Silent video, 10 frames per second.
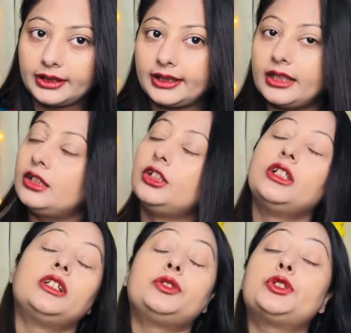रहेगा
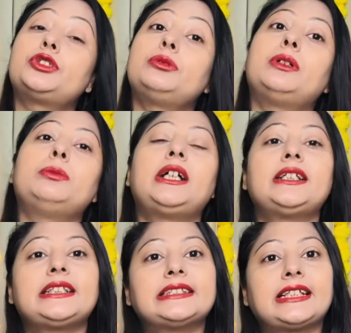दोस्तों ममा
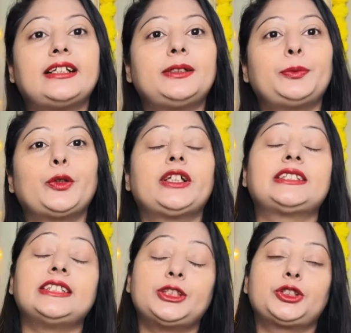आर्ट के सारे
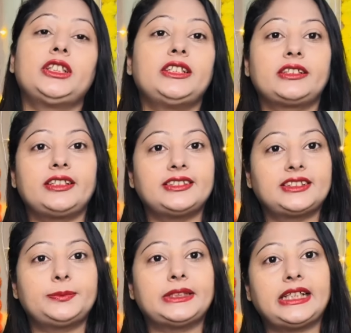प्रोडक्ट्स नेचुरल इंग्रेडिएंट
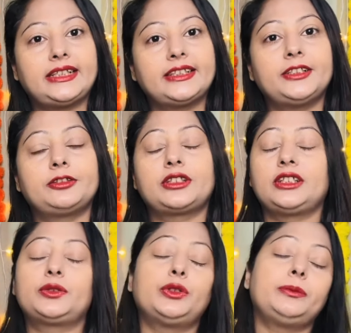से बनाए गए होते
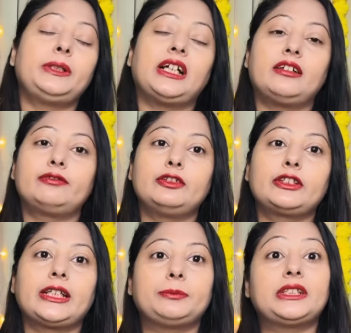हैं कोई भी हार्मफुल
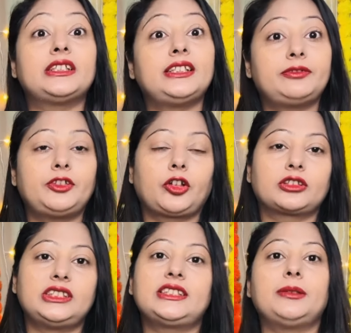केमिकल या फिर
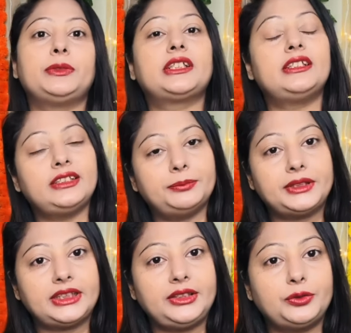टॉक्सिक केमिकल इनमें
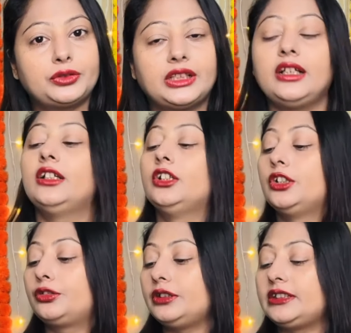नहीं होता
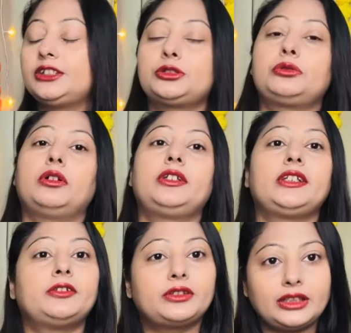तो इनकी जो क्वालिटी
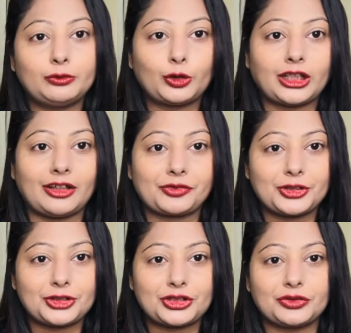होती है वो काफ़ी
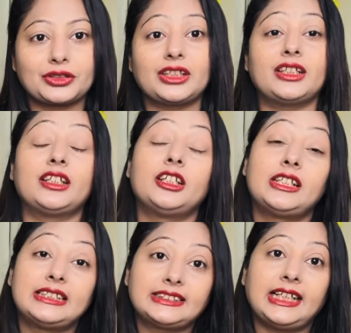अच्छी होती है
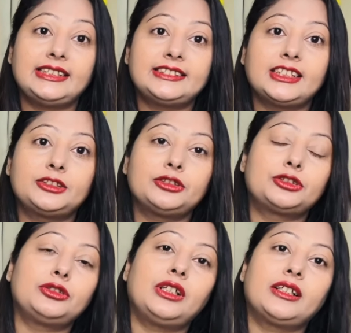साथ ही साथ
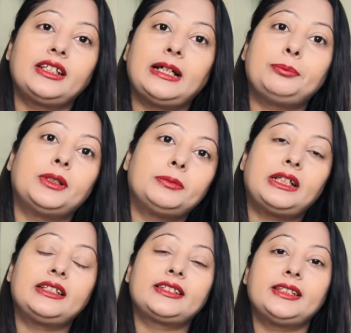दोस्तों अगर आप ममा
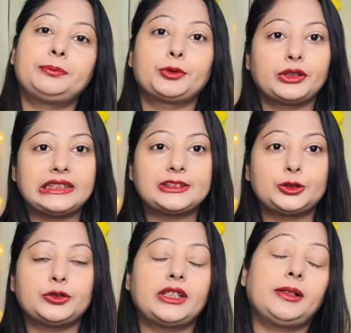आर्ट के प्रोडक्ट्स
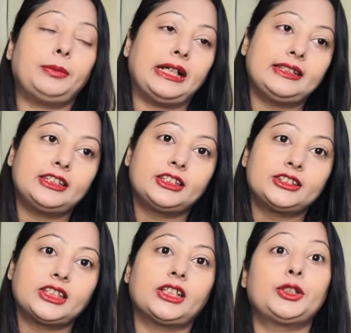जो है बाई करना
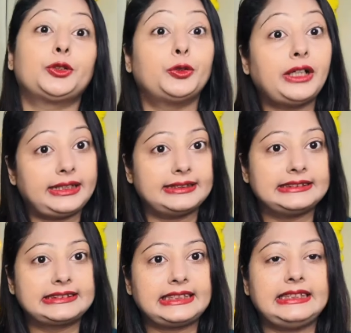चाहते हो
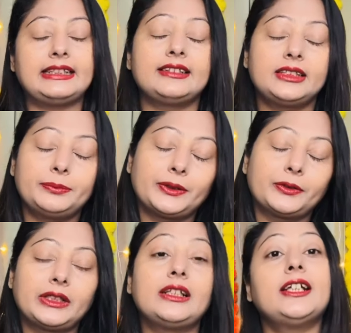एडल्ट के लिए यानी कि बड़ों
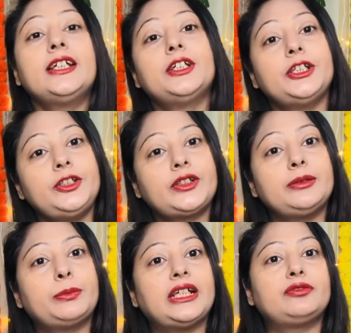के लिए यू
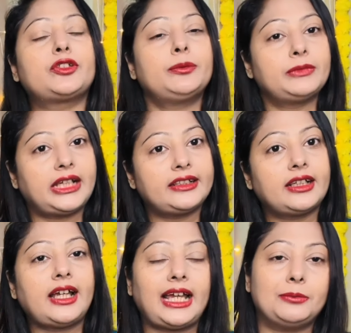कैन बाई फ्रॉम
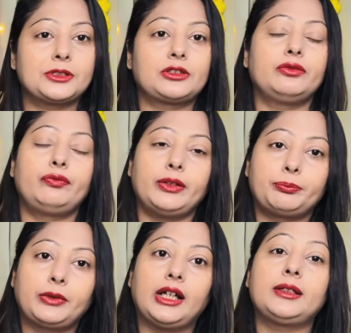नाइका अमेजोन
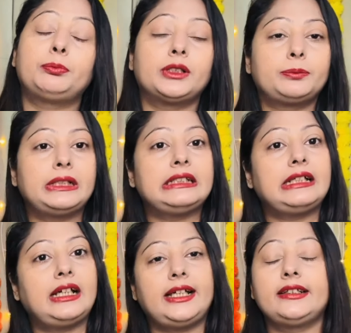फ्लिपकार्ट पर्पल
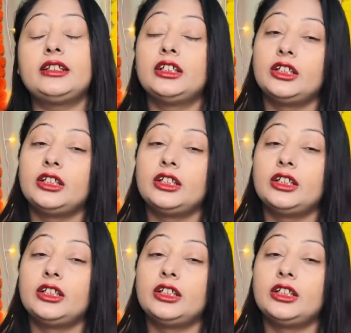एंड